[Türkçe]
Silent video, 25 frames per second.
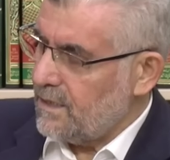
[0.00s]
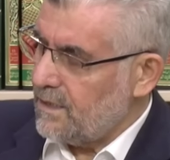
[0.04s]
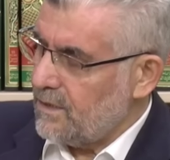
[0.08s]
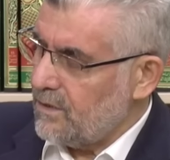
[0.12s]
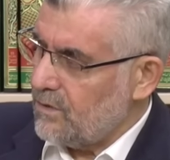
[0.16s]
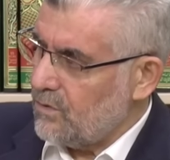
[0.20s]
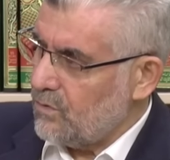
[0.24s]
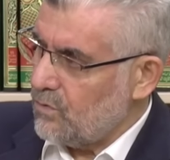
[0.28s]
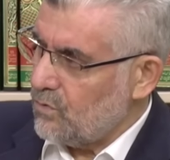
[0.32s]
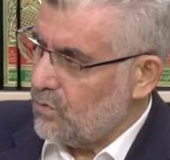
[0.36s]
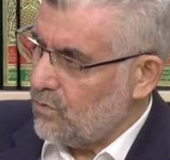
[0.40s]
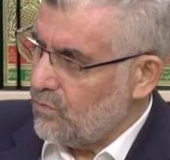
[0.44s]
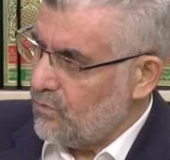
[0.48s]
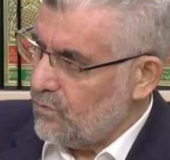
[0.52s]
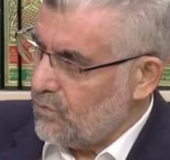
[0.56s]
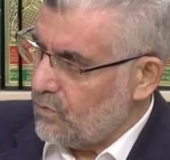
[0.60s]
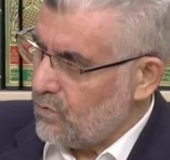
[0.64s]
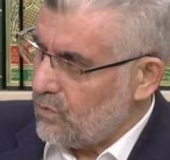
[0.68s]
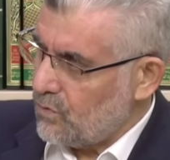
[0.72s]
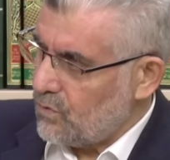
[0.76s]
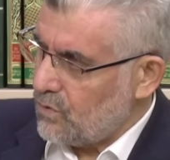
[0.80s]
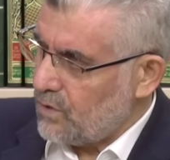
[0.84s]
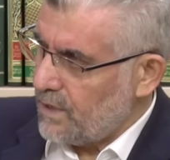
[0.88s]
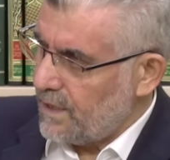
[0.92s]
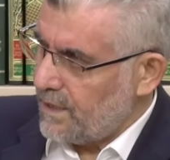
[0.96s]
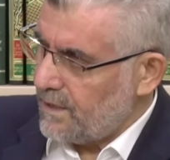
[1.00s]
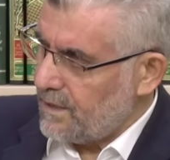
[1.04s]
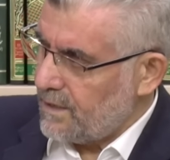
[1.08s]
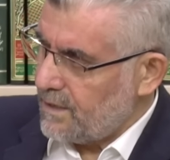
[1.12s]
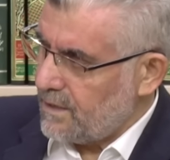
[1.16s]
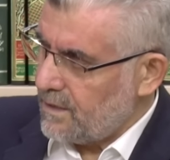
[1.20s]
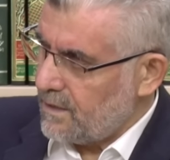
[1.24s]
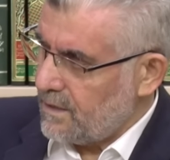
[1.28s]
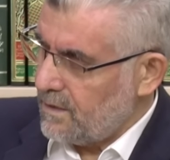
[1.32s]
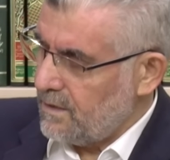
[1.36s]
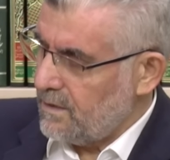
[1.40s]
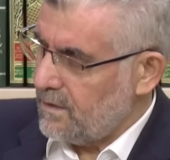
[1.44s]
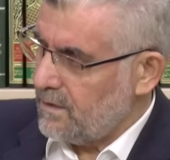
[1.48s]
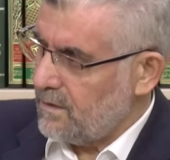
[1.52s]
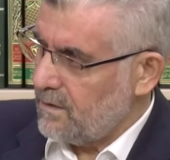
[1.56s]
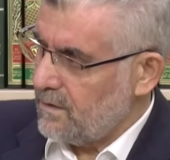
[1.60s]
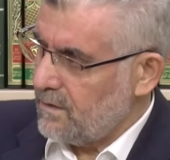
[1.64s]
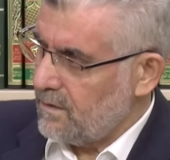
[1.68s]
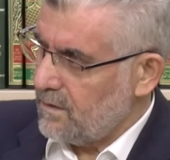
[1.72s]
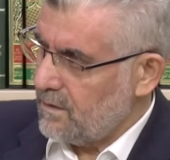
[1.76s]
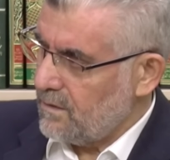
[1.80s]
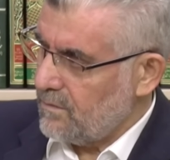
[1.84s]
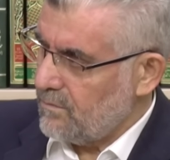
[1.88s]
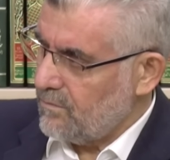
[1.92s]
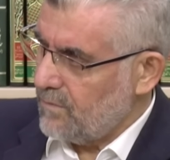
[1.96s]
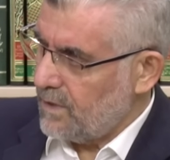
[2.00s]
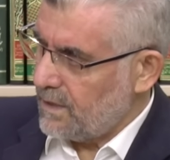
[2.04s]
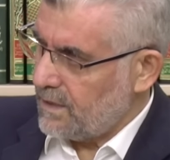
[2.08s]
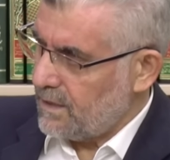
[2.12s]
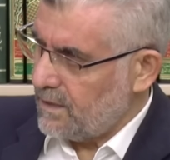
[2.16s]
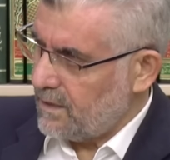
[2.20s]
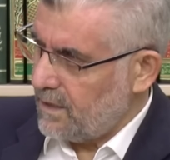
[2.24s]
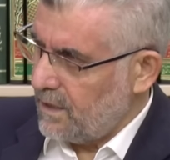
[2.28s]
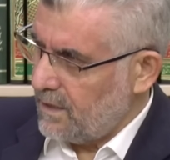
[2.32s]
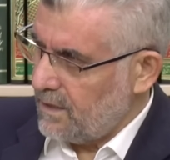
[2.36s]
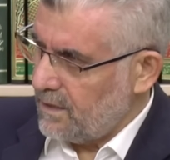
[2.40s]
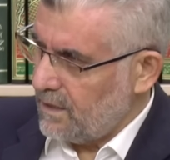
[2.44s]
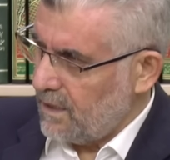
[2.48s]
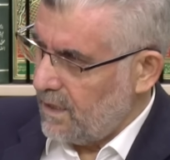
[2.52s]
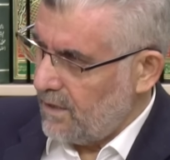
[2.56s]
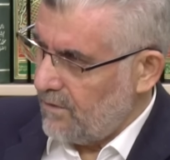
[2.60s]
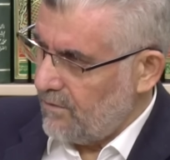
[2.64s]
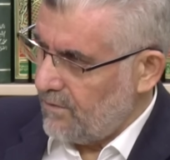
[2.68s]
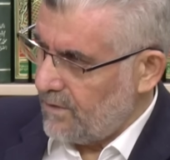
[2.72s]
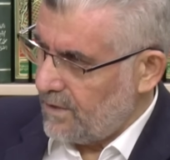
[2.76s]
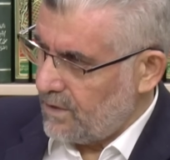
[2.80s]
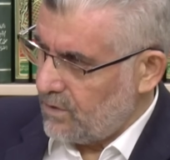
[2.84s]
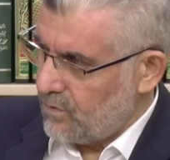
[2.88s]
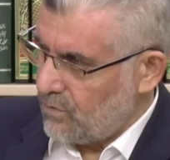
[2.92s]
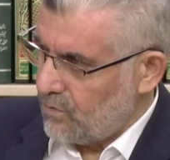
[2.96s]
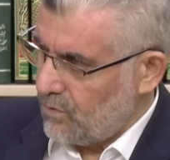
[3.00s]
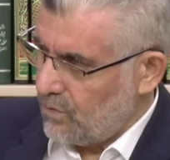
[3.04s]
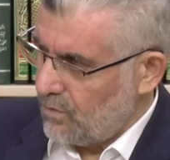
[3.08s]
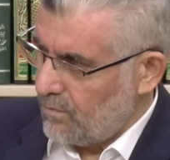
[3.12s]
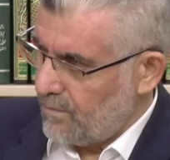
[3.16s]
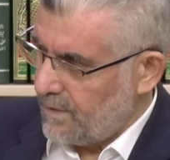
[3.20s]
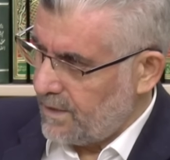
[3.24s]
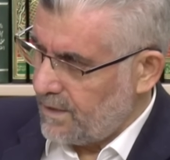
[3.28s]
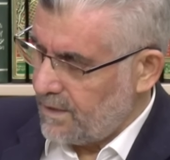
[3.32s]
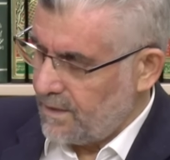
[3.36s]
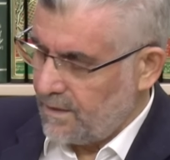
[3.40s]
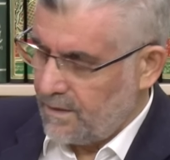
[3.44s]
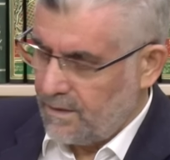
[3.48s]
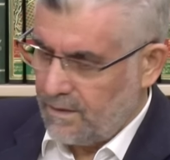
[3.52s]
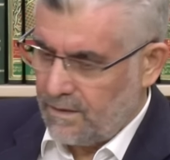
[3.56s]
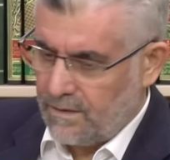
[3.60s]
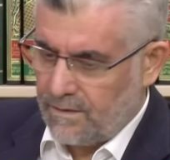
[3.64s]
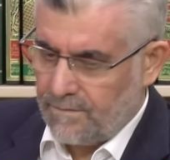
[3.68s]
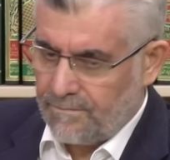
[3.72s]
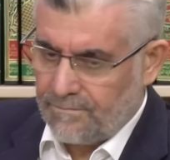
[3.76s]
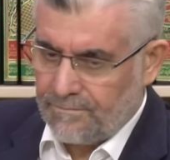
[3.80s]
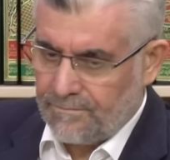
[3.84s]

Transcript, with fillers: nüfus sayısının batıdan daha fazla olmasıdır.